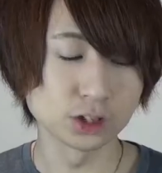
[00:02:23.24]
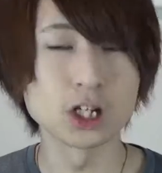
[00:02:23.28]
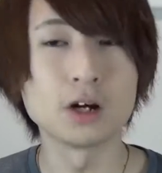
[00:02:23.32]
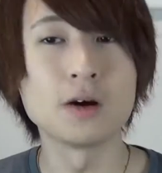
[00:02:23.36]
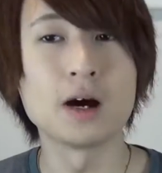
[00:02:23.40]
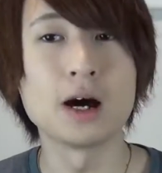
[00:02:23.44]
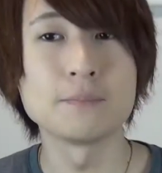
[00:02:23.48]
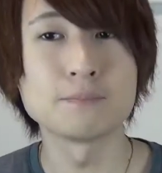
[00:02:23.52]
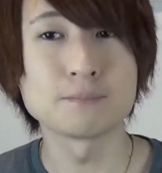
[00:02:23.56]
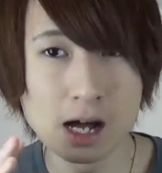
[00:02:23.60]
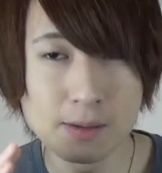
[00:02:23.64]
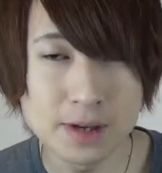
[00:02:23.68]
ちら
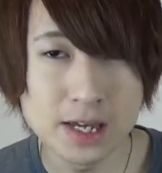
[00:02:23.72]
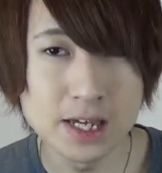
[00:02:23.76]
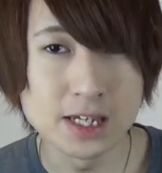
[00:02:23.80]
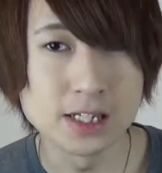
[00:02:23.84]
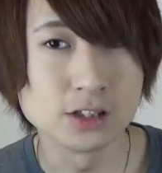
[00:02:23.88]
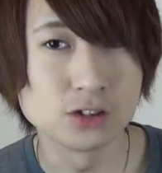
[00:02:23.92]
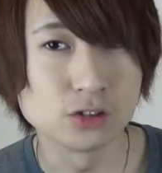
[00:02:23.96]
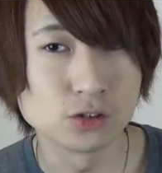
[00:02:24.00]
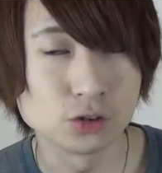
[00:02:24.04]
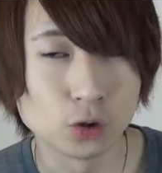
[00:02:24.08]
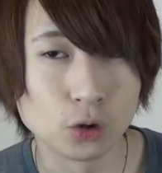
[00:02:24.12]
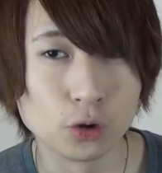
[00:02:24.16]
は
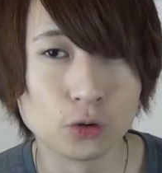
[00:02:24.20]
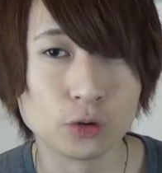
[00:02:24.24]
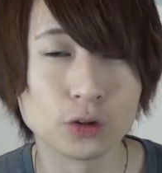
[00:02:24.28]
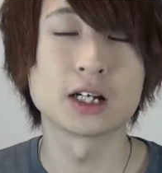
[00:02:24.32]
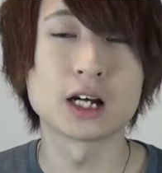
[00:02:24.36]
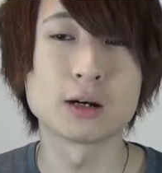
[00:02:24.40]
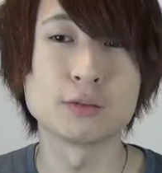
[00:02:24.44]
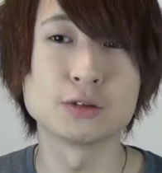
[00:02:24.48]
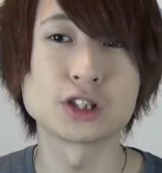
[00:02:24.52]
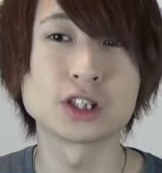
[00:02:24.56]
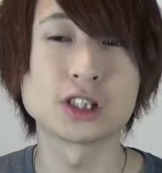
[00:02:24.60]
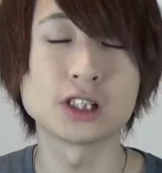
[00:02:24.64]
アメイズと
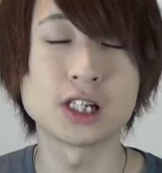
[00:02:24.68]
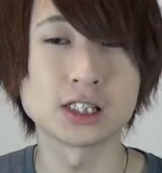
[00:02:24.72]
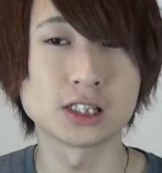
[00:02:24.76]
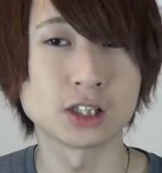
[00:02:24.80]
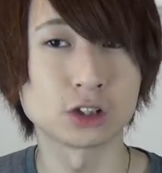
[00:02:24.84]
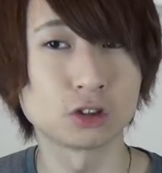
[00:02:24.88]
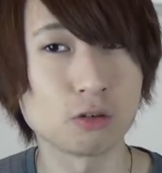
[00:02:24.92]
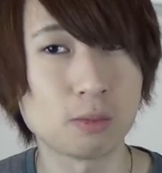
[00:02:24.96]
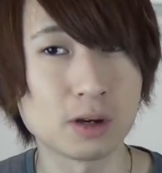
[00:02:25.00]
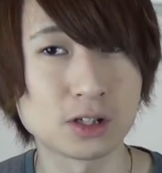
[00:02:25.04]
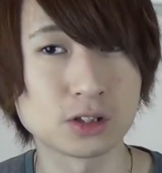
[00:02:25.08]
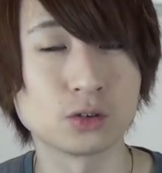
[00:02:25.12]
株式会
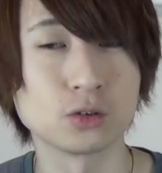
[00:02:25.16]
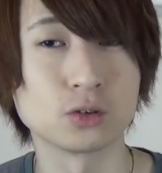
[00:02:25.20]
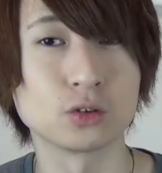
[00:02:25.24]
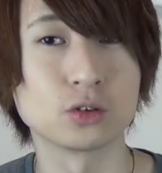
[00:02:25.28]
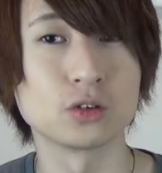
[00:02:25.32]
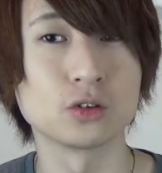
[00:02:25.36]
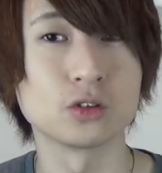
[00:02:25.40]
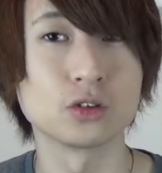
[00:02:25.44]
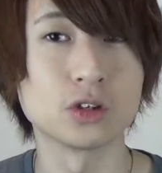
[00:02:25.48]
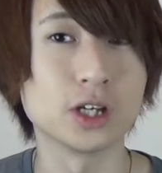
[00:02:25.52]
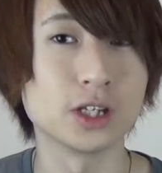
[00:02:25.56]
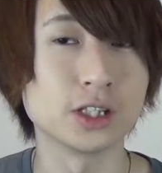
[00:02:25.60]
社トマソン
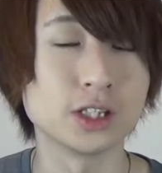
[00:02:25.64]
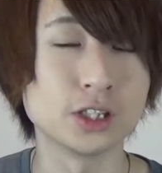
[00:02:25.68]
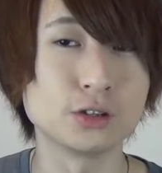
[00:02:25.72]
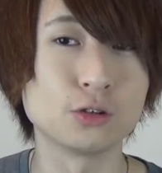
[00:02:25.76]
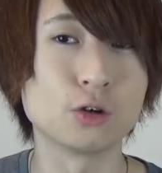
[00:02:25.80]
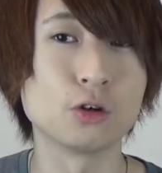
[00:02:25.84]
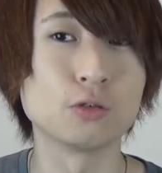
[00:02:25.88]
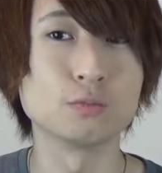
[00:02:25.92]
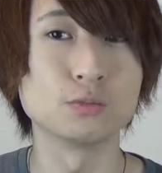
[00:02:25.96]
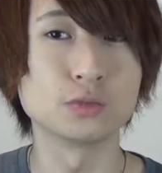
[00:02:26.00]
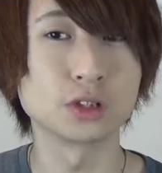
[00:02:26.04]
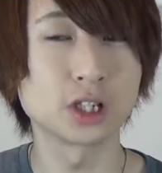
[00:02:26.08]
という、日
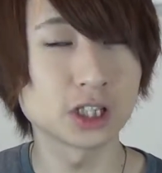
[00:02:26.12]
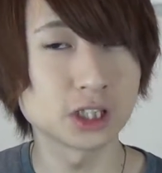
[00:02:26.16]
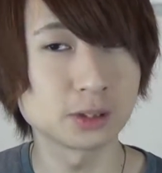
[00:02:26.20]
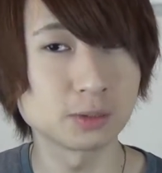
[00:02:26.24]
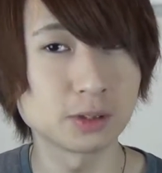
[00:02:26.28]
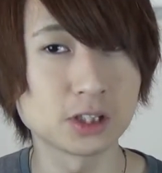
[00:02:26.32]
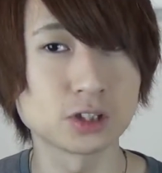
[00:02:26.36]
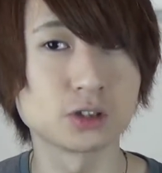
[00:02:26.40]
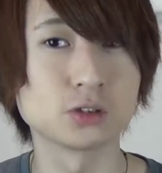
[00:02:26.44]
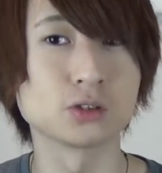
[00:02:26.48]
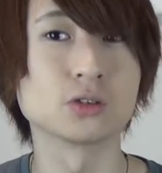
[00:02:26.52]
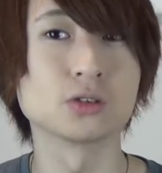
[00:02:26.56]
本昔
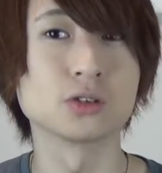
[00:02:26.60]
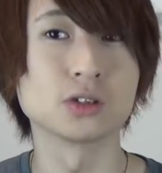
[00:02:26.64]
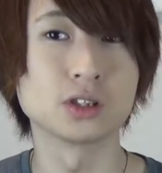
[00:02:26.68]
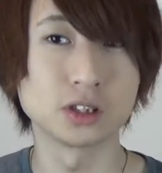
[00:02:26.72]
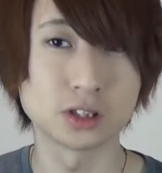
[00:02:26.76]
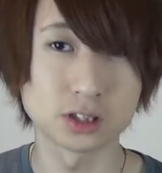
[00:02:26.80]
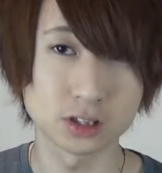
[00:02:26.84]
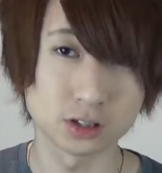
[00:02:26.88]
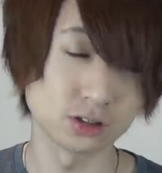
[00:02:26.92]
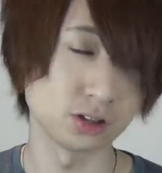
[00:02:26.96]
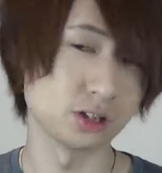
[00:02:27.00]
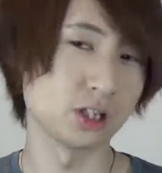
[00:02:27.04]
話を
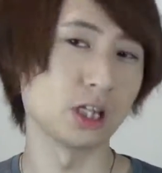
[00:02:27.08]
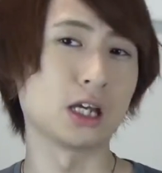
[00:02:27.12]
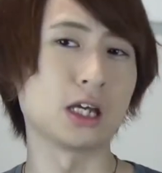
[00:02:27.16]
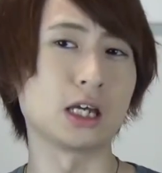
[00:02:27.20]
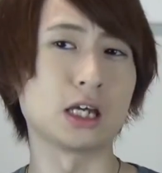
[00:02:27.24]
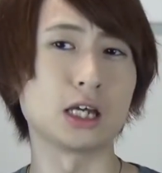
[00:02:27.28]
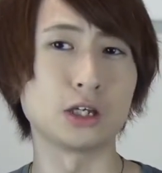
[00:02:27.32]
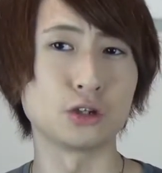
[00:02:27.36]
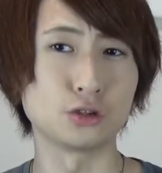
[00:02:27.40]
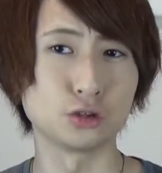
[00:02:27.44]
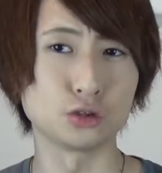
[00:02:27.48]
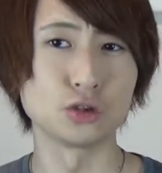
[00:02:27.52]
作って
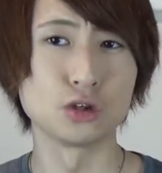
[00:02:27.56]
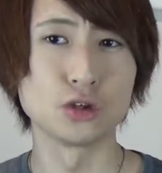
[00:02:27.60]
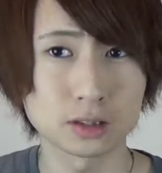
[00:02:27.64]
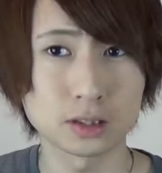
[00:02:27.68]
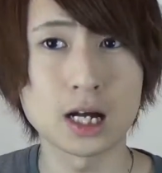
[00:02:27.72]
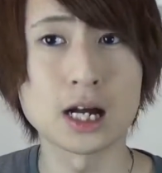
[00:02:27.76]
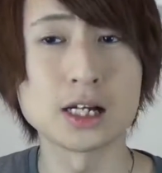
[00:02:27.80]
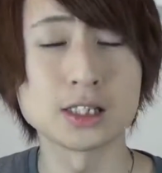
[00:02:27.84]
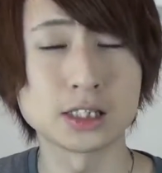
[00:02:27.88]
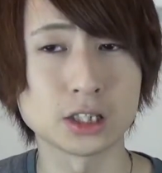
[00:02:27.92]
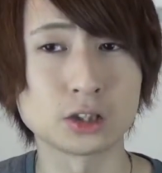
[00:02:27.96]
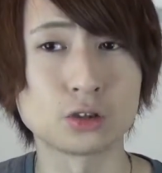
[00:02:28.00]
いる
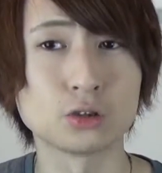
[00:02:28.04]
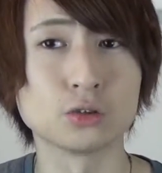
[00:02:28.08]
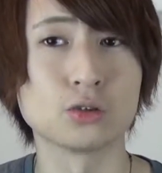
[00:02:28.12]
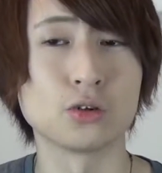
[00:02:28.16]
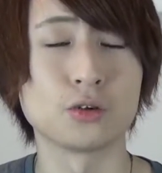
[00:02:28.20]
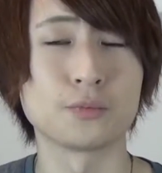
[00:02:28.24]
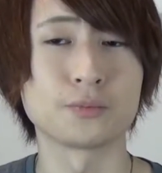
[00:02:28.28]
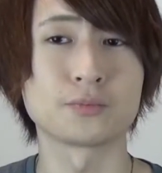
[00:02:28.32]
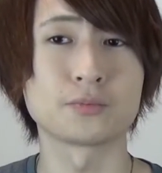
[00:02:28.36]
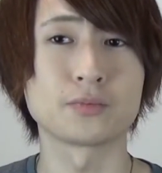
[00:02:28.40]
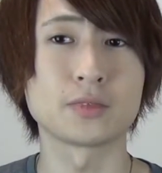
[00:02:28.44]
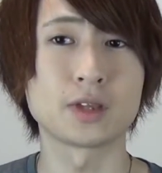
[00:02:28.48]
会社と
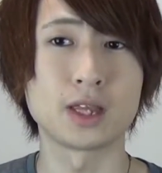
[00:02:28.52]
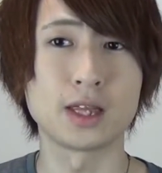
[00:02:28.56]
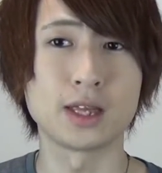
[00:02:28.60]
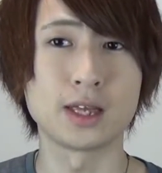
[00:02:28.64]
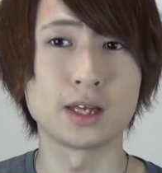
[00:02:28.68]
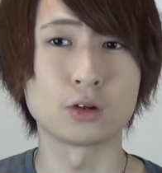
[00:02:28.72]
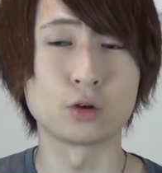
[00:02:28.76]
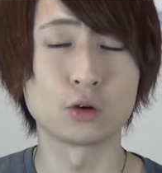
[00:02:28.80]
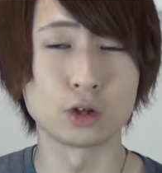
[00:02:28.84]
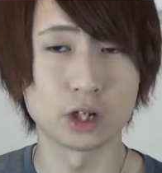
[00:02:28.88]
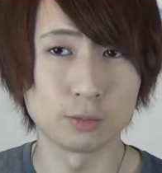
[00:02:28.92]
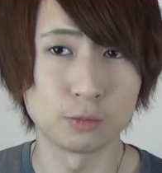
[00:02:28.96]
の
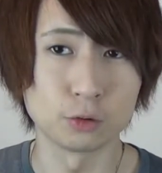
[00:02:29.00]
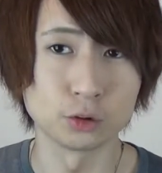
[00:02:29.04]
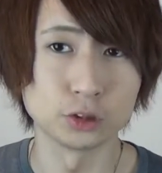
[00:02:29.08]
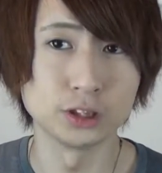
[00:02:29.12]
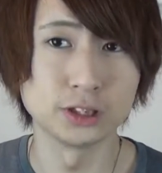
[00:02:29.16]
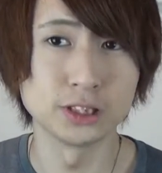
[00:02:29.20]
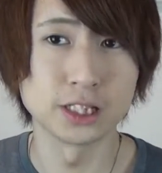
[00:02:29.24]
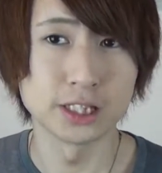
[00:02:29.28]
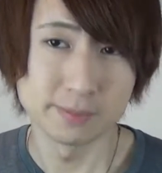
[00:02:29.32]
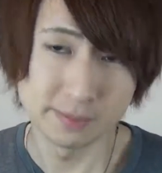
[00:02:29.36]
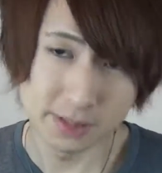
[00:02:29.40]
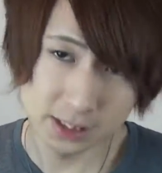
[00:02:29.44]
コラボ
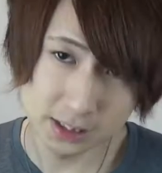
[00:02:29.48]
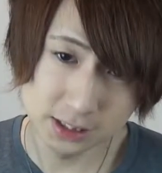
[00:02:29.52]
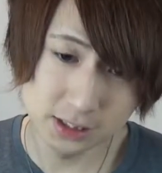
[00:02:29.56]
になりま